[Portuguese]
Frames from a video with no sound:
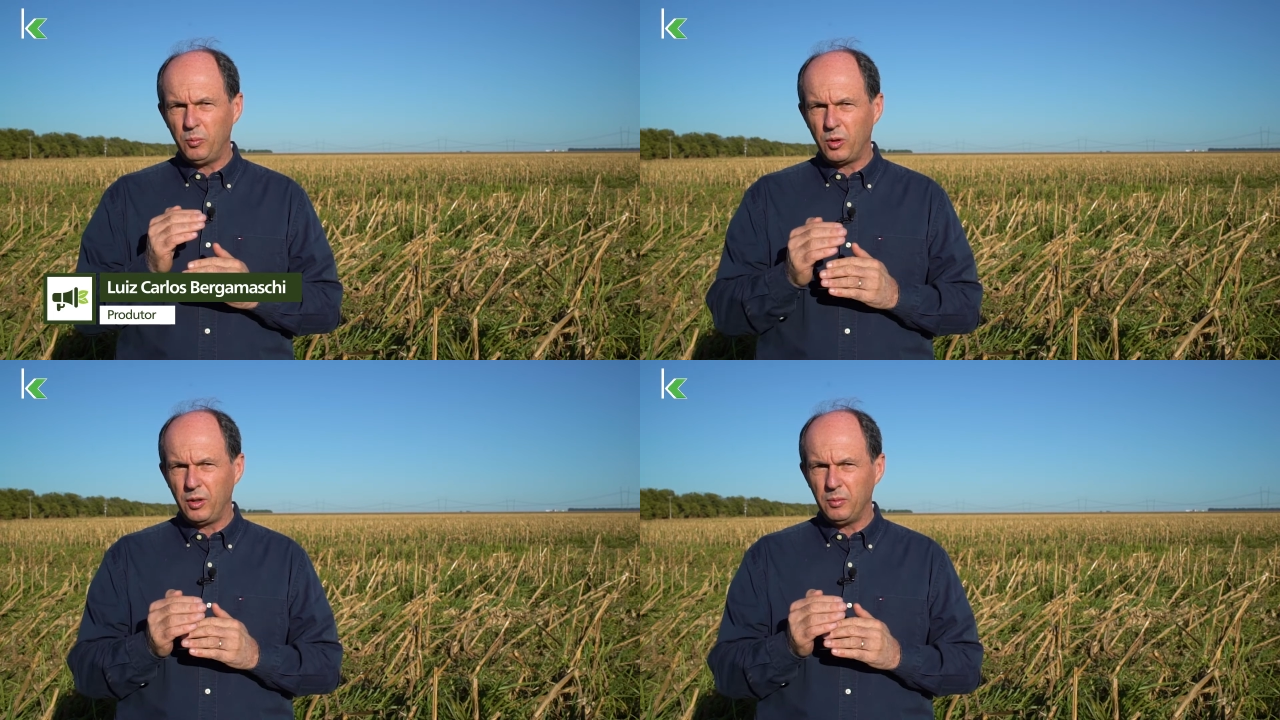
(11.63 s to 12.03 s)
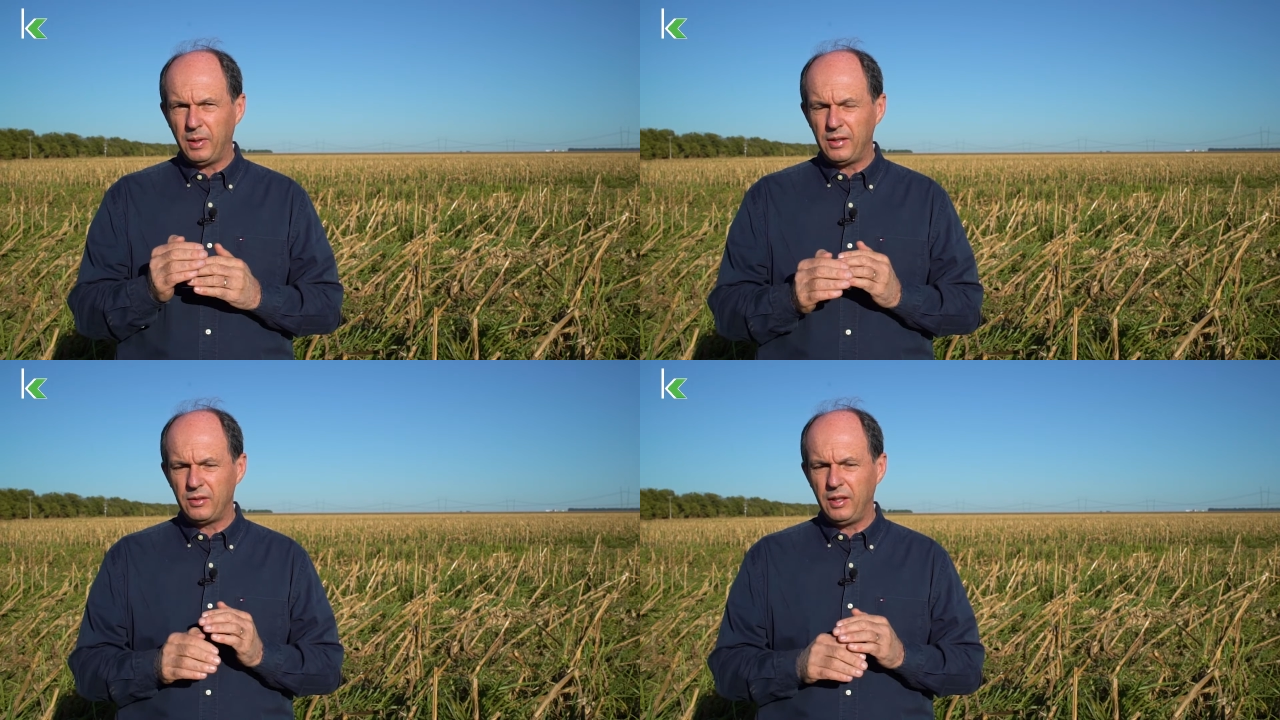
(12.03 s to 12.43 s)
pouquinho
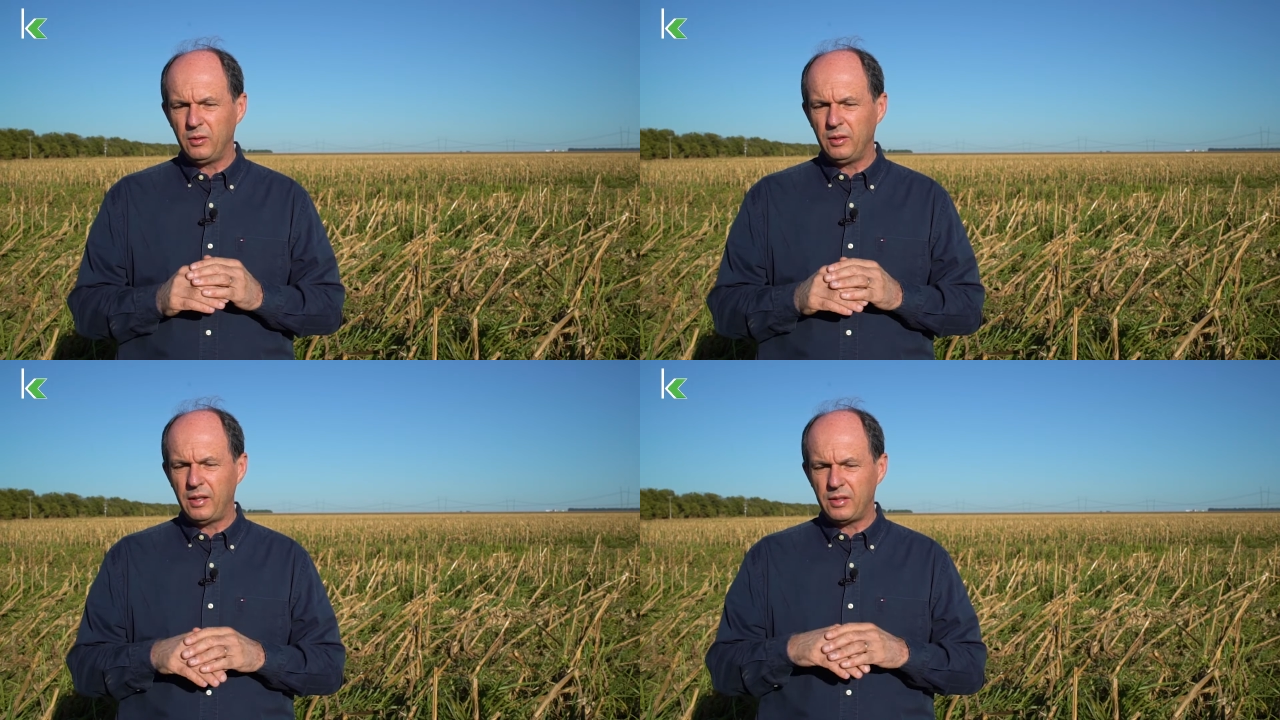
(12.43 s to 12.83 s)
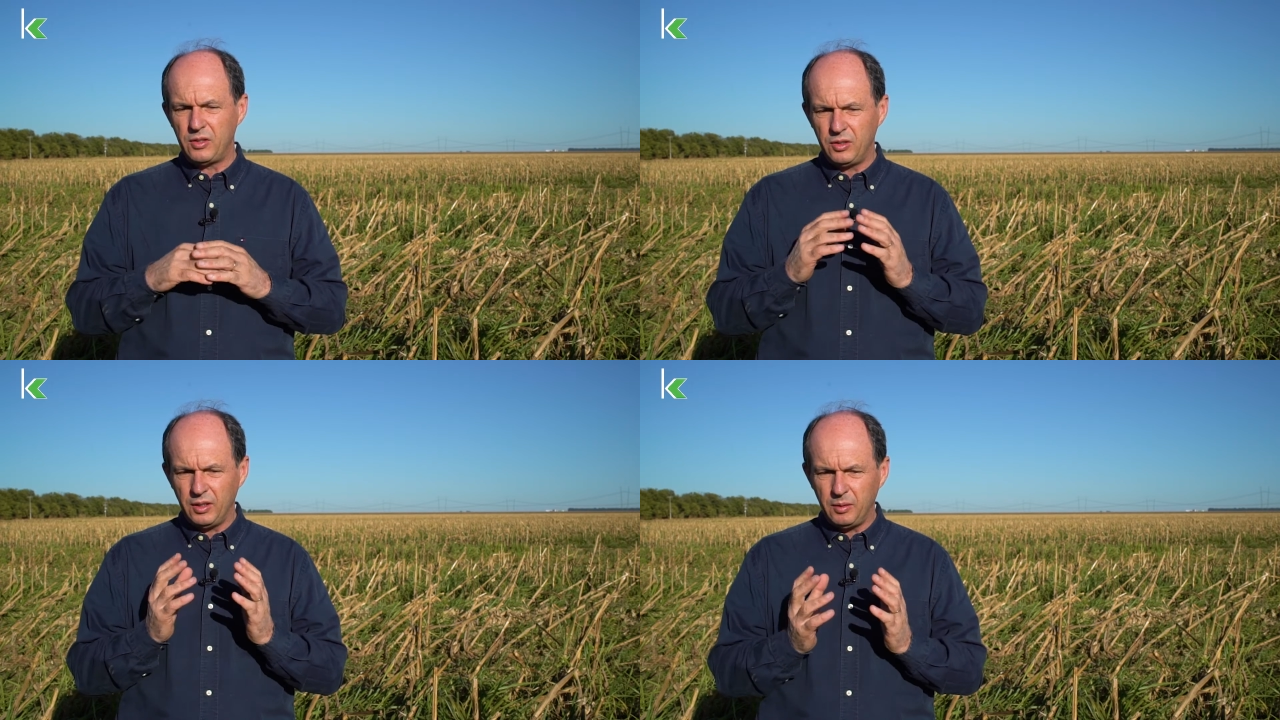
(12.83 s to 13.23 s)
mais dentro dessa
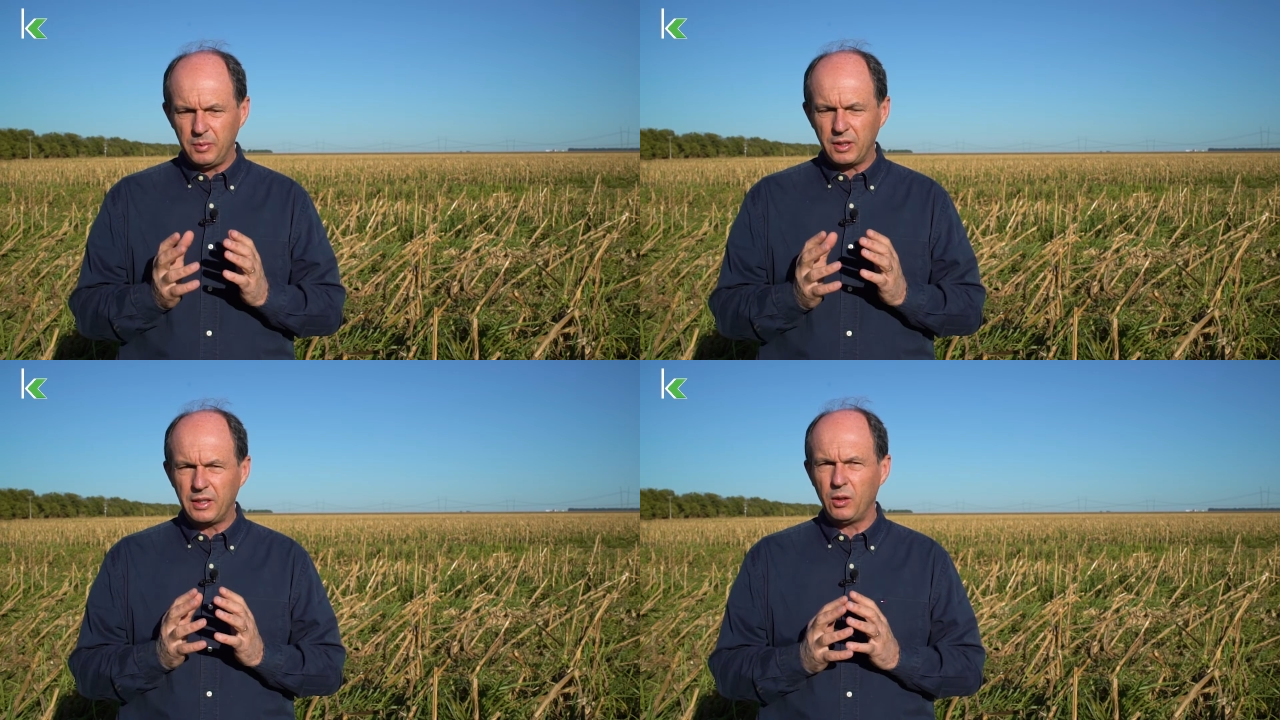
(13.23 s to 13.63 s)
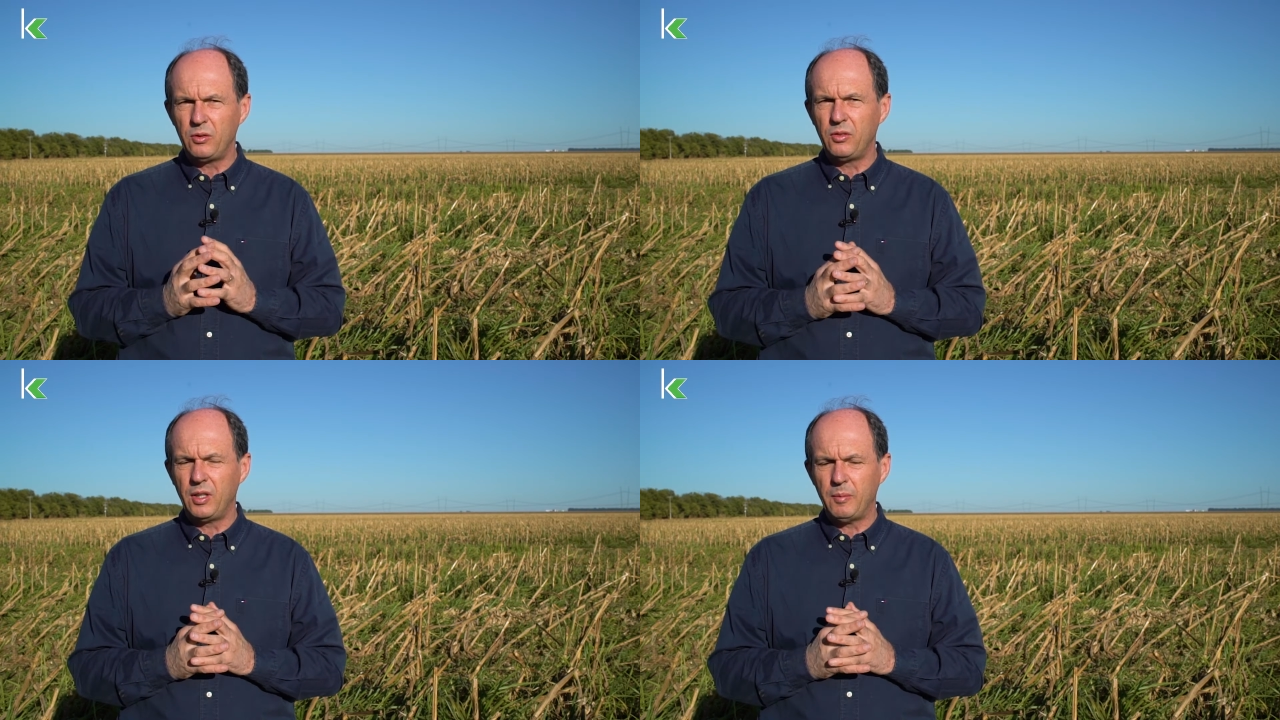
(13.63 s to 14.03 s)
dinâmica que é o
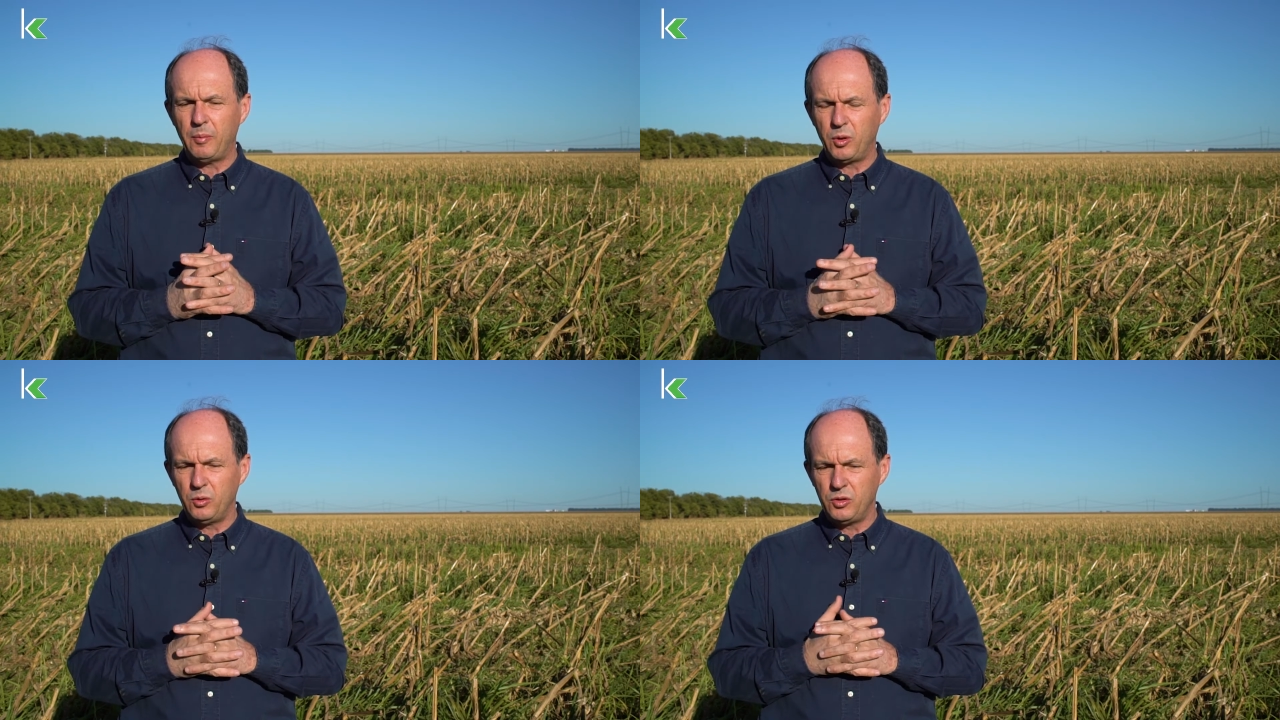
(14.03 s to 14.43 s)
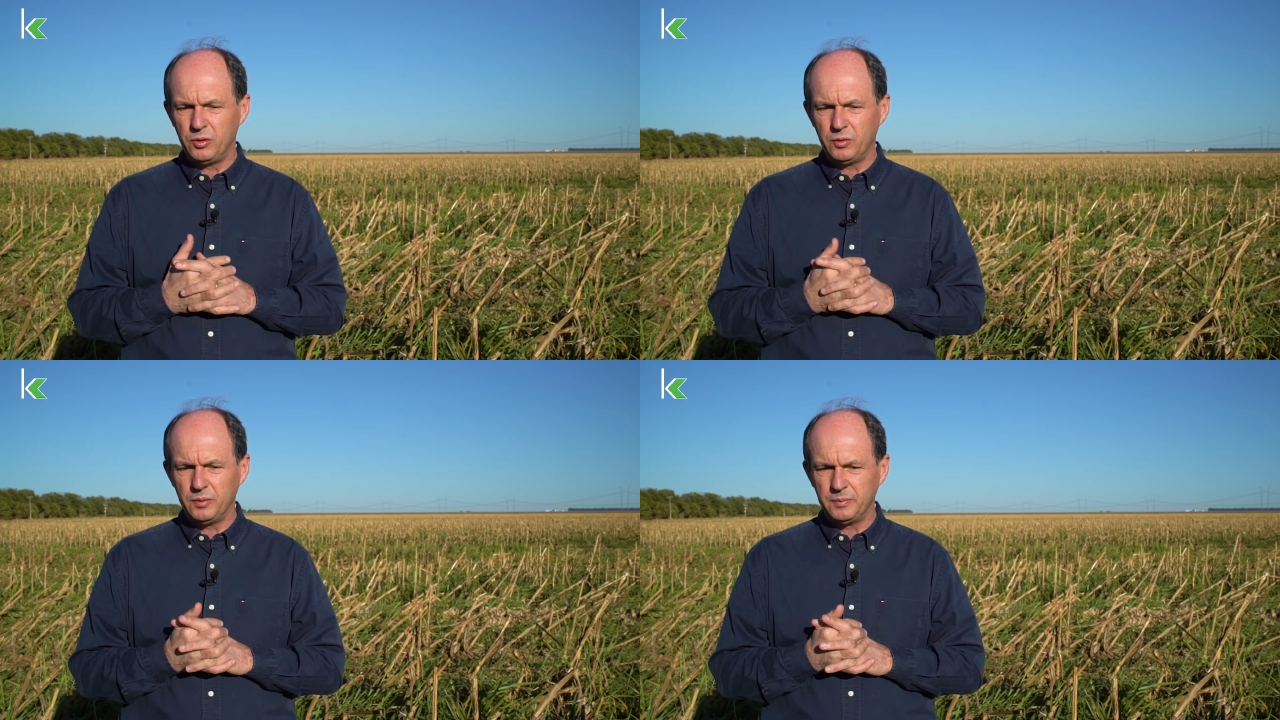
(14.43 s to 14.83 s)
sistema
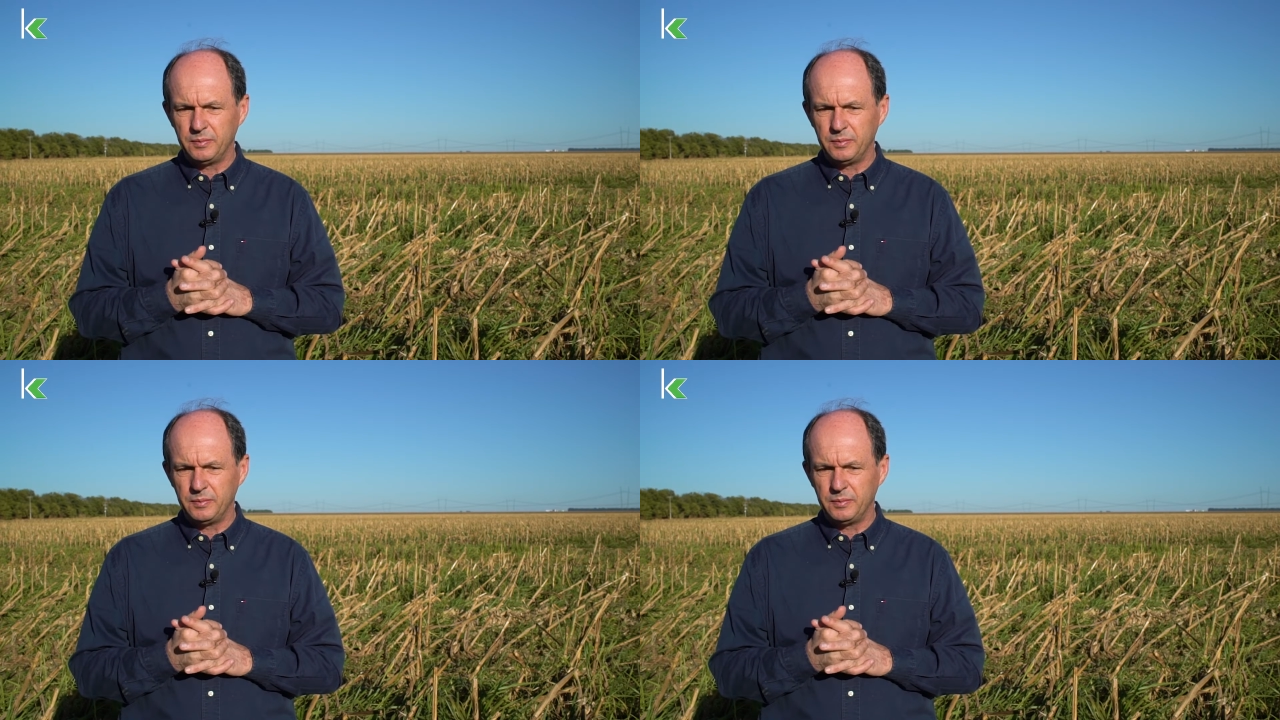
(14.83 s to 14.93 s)
produtivo.